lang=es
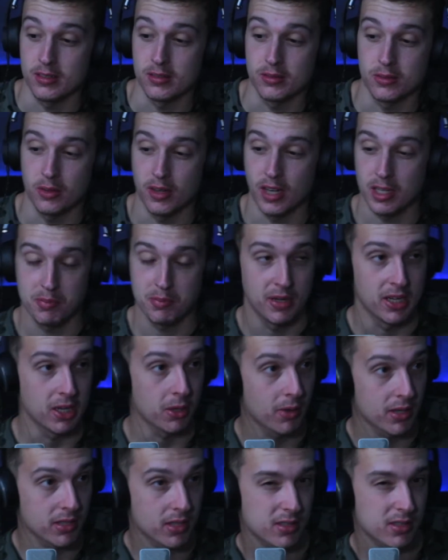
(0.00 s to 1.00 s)
Todas las
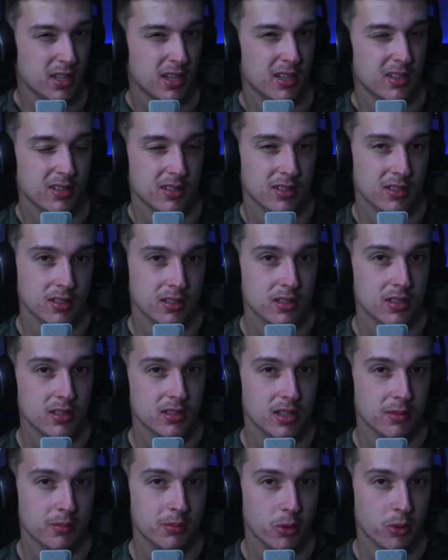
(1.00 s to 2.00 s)
películas están,
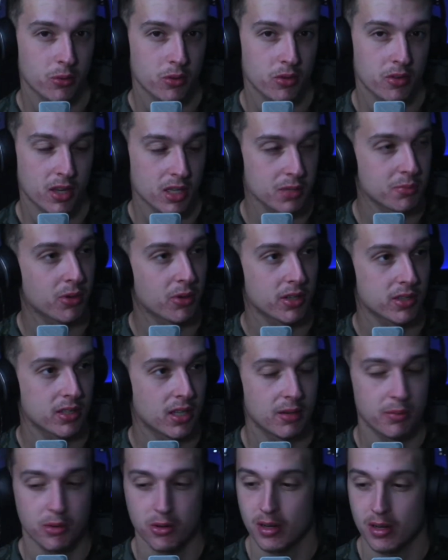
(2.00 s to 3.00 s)
están producidas por,
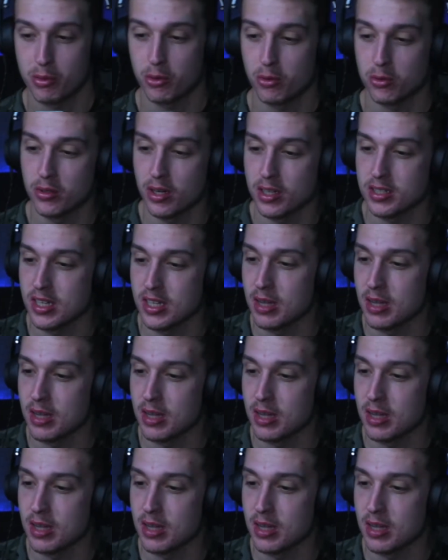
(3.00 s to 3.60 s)
esa, por una productora que se